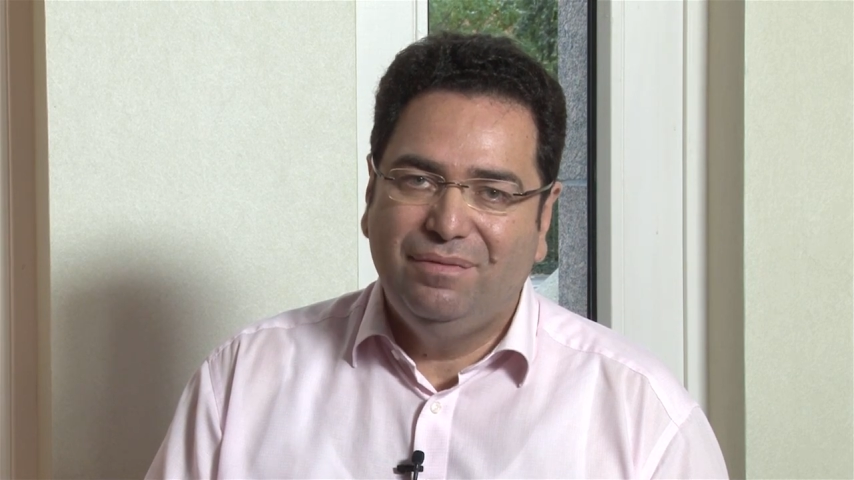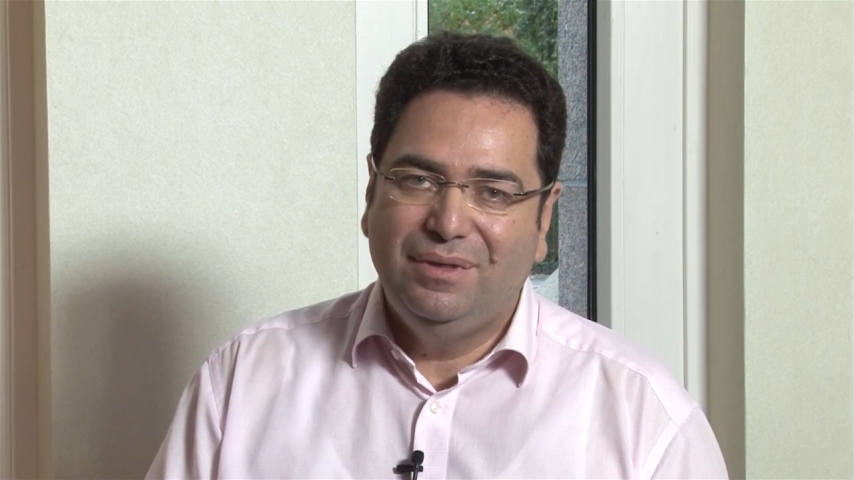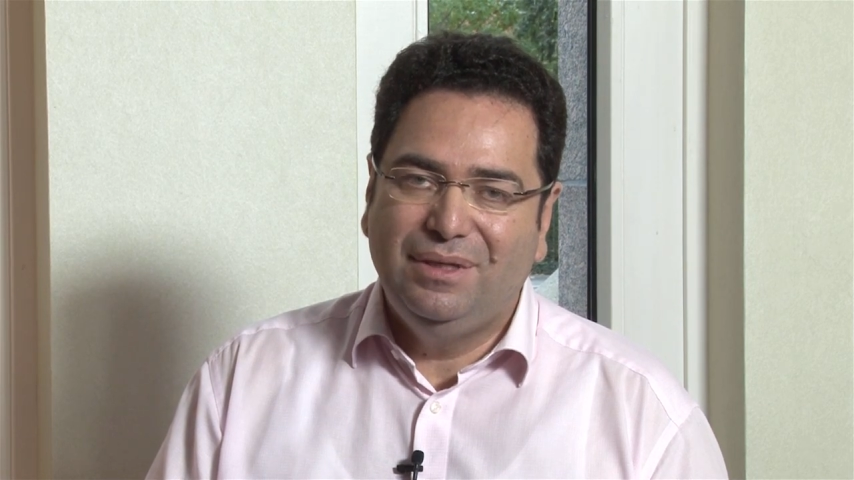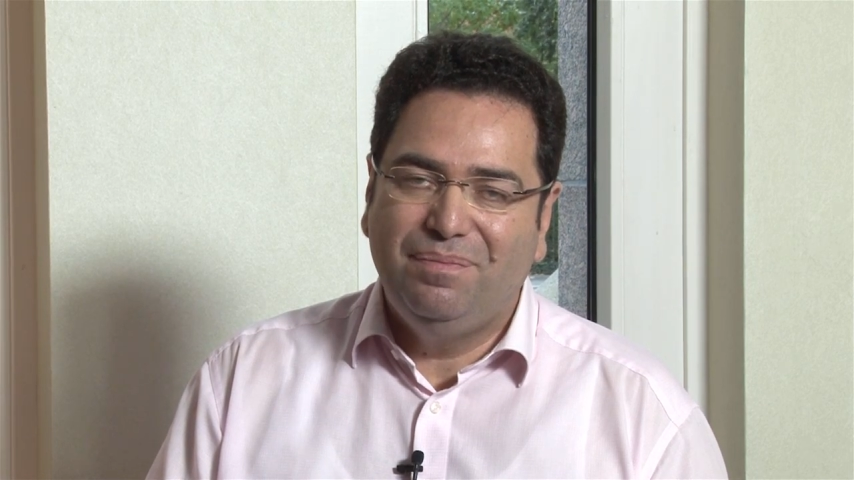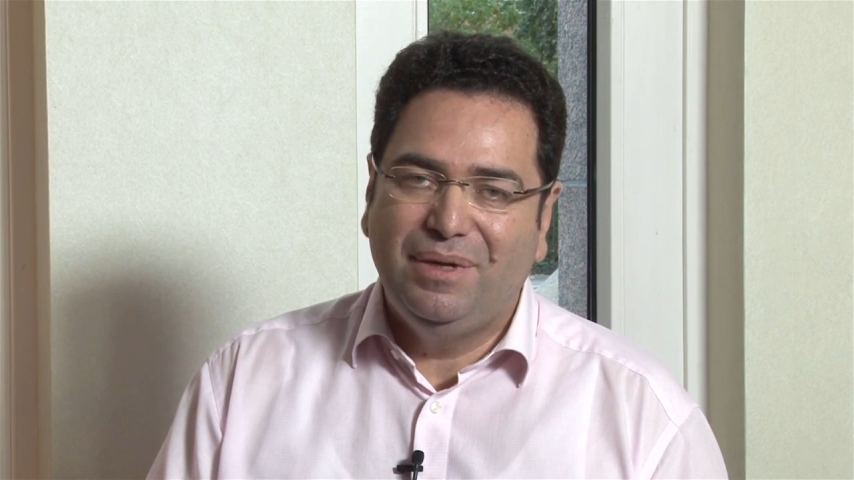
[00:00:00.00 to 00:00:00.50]
wie
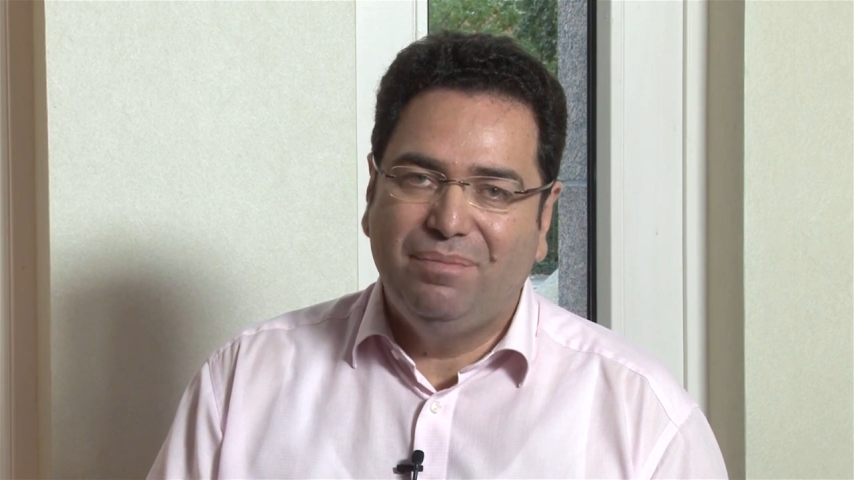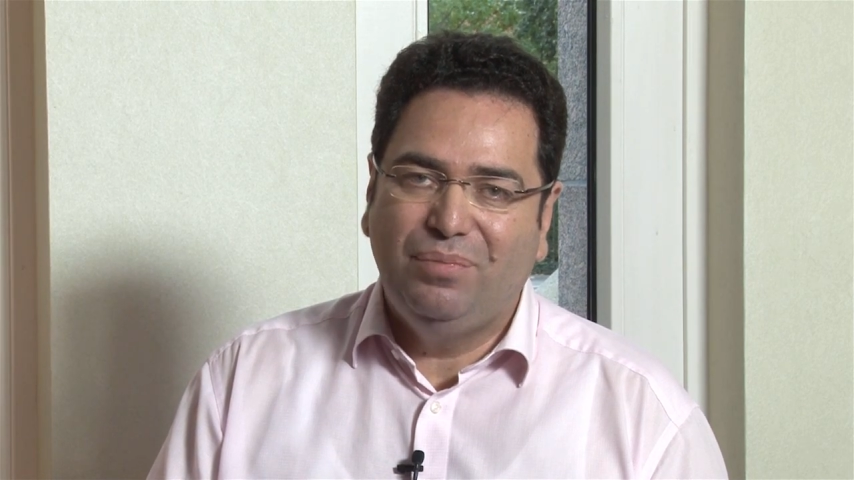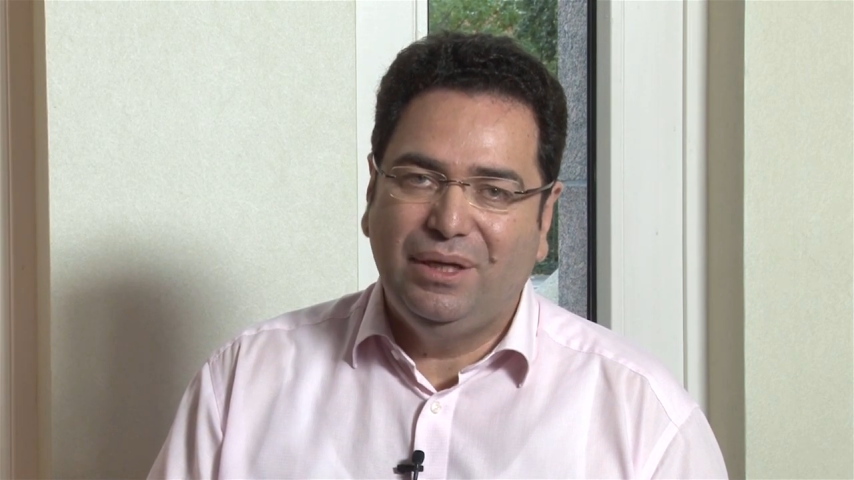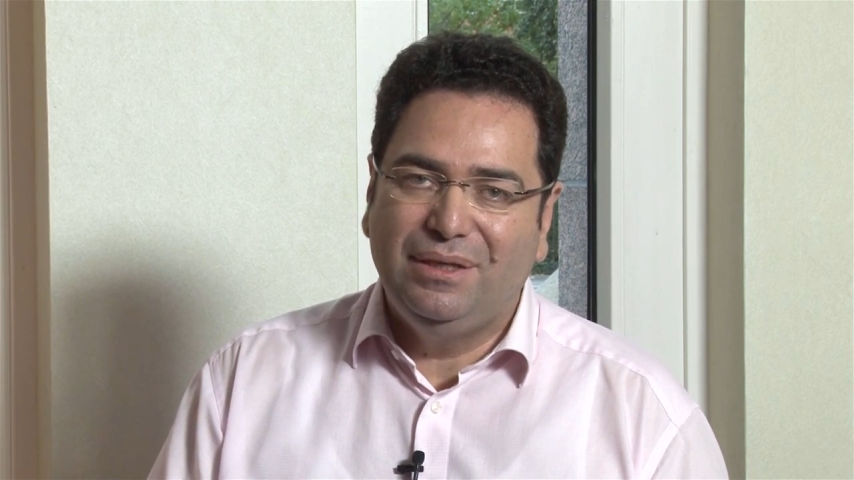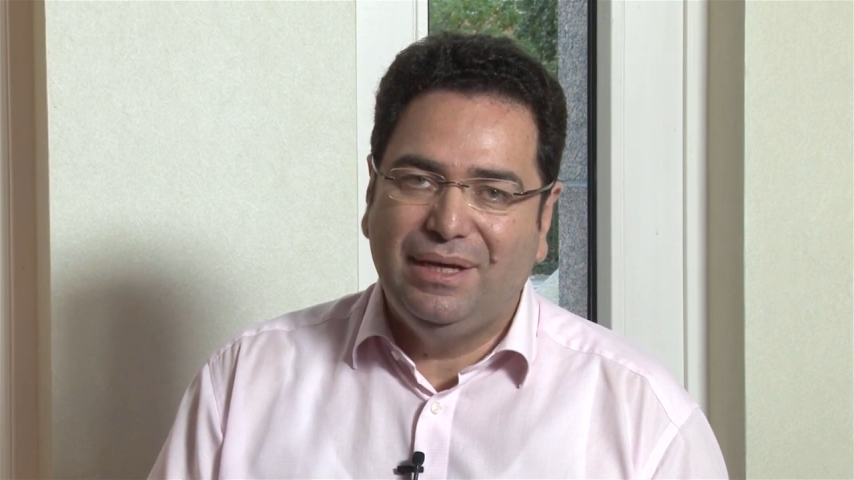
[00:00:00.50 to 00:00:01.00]
sie sich mit dem
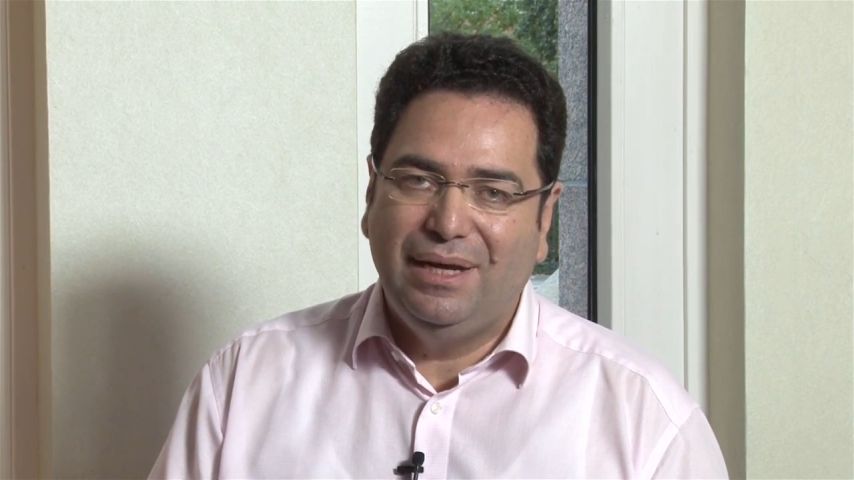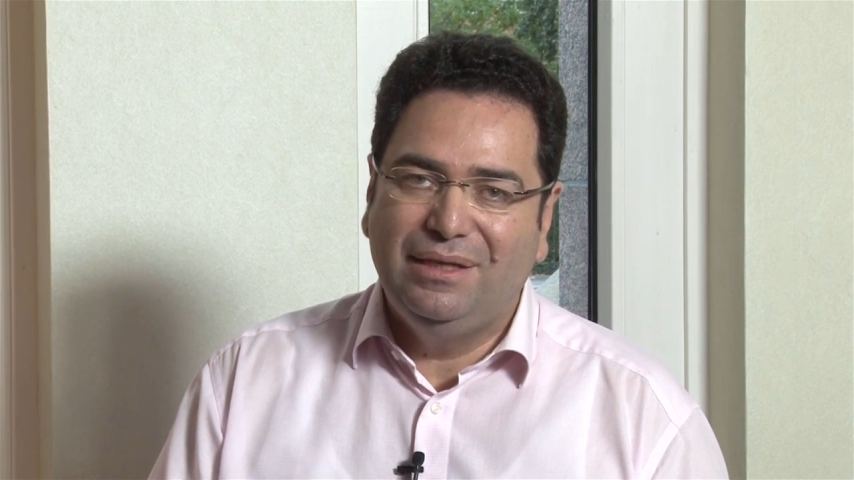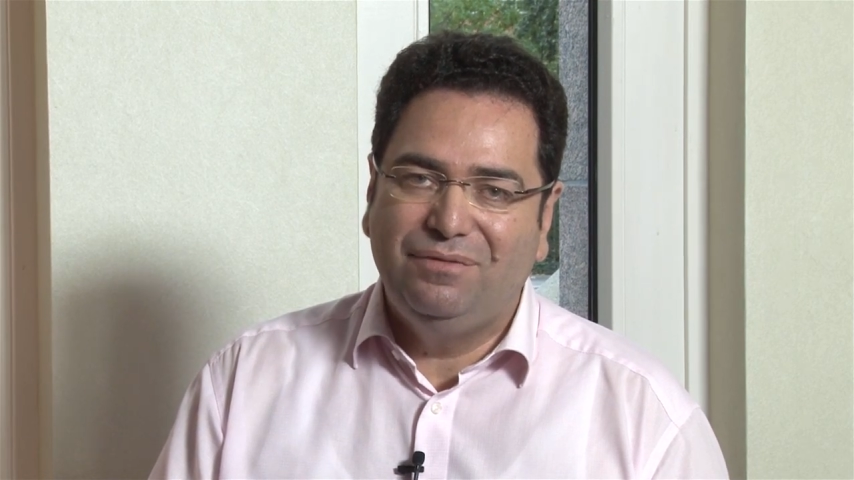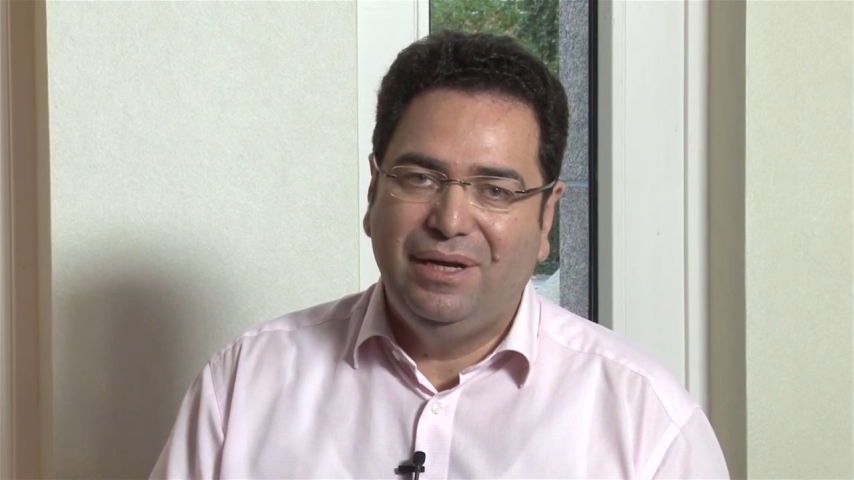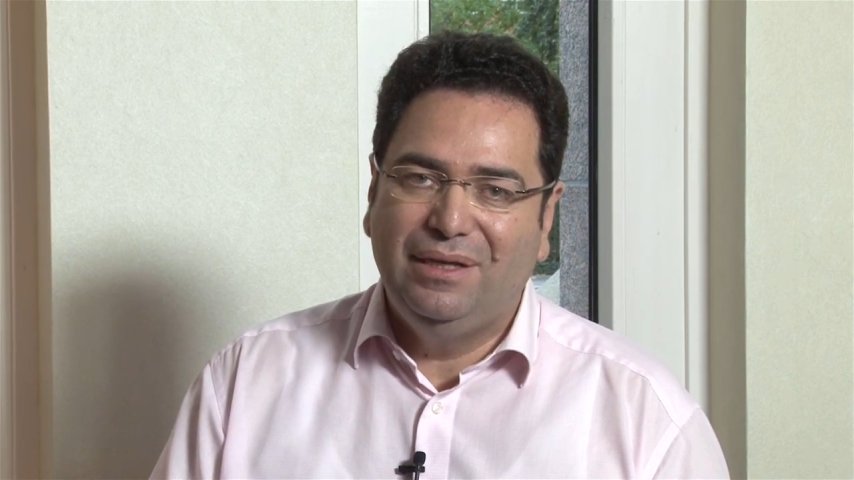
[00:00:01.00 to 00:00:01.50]
Potenzial
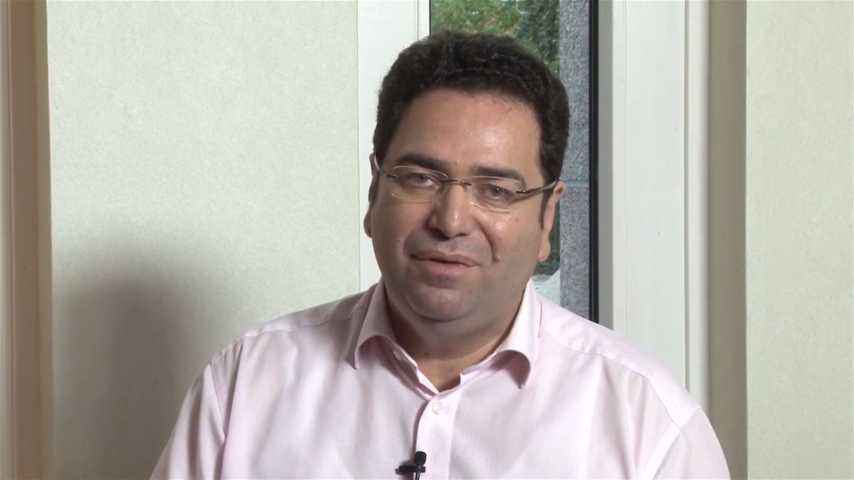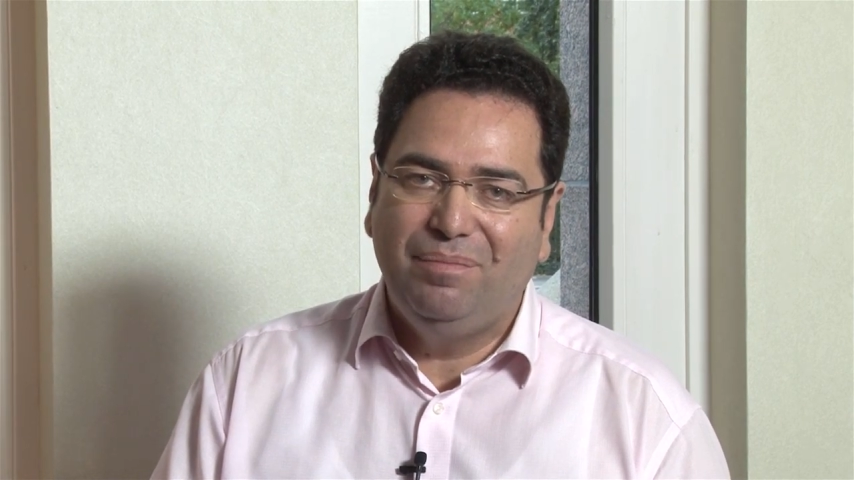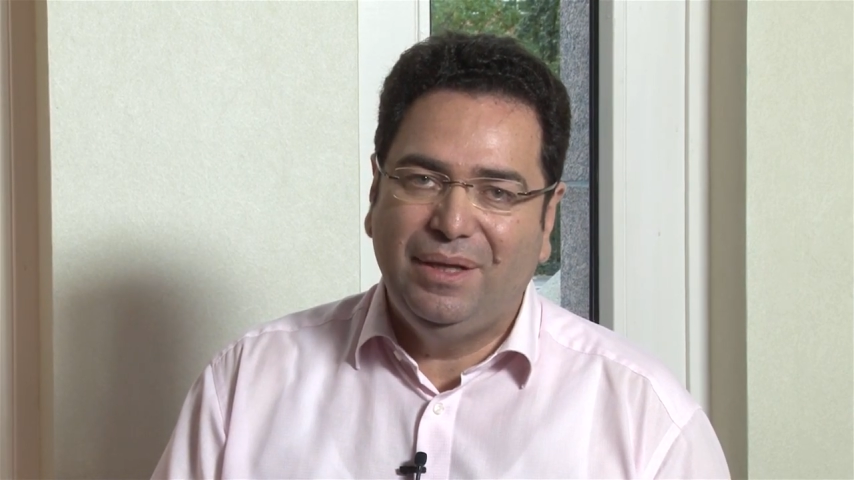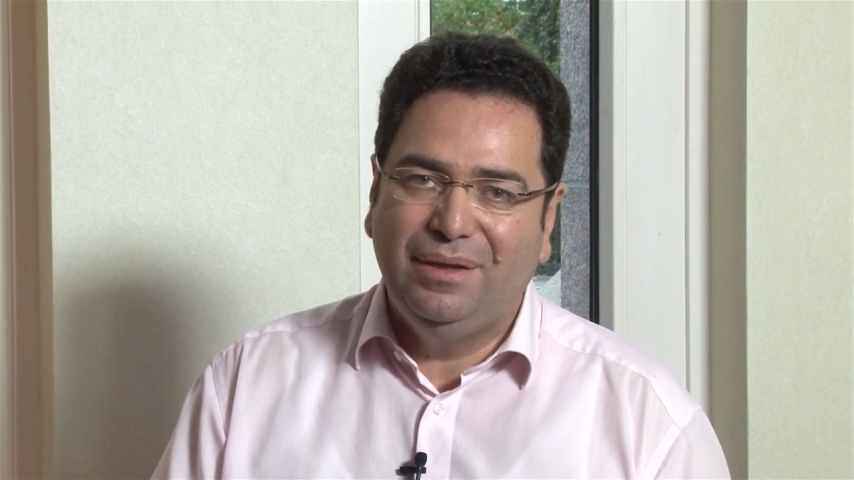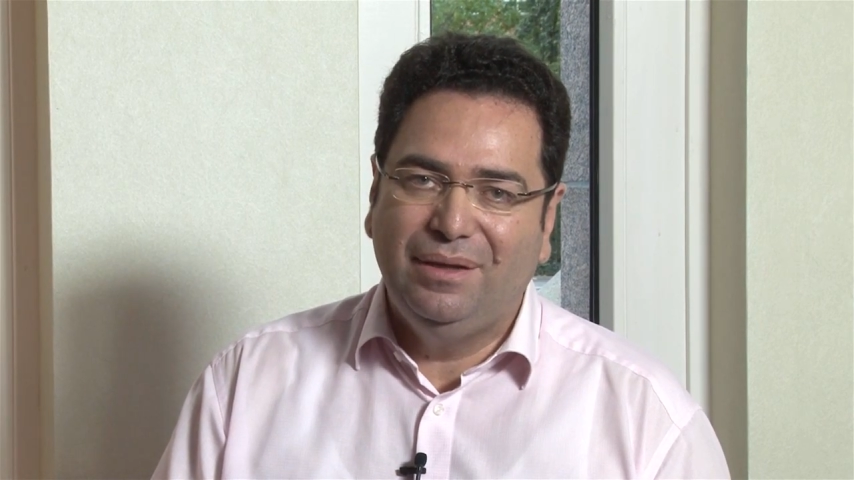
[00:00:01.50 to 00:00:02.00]
des Feldes
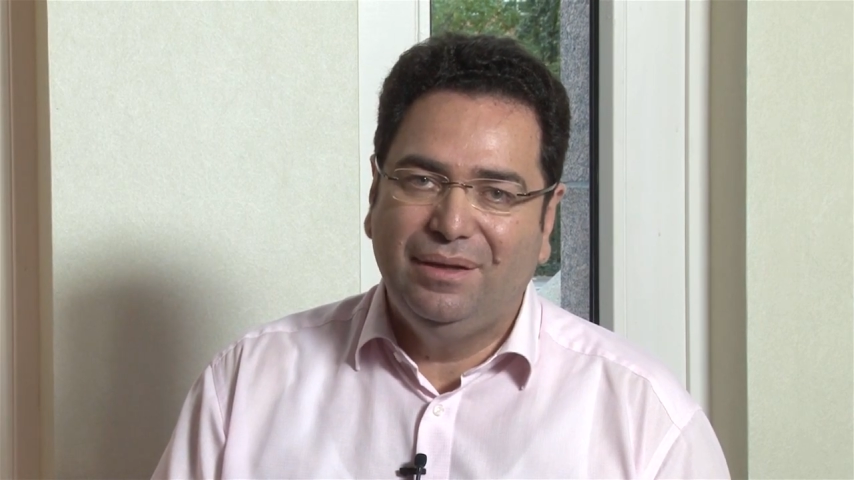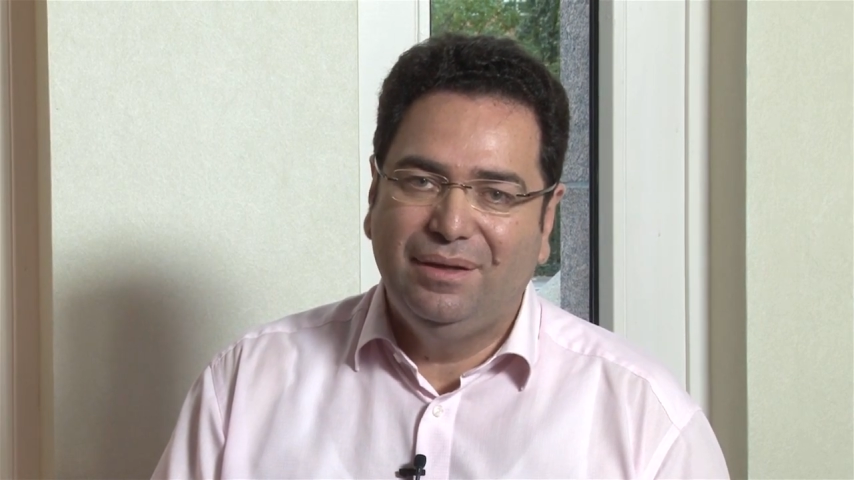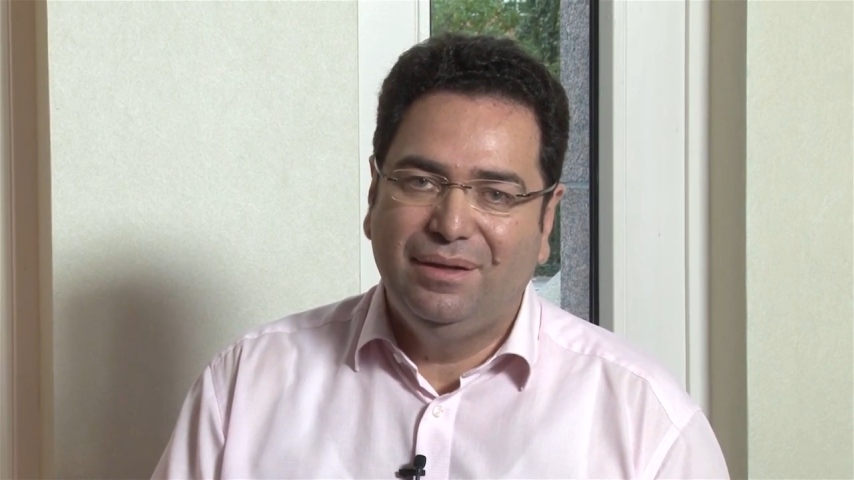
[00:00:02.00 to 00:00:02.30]
verbinden.